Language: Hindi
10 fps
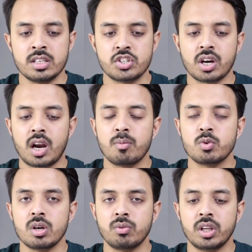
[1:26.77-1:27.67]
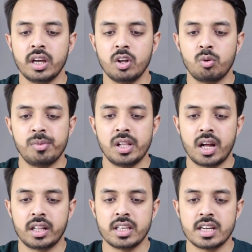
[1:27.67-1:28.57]
इंस्टाग्राम जो है वो देखने को मिल
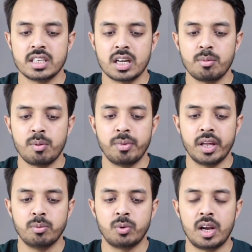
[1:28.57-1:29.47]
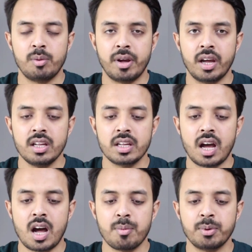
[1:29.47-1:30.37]
जाते हैं जैसे कि अभी मेरे मोबाइल में है
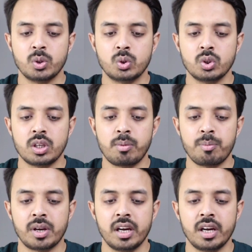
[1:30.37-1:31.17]
यहाँ पे दोस्तों जब हम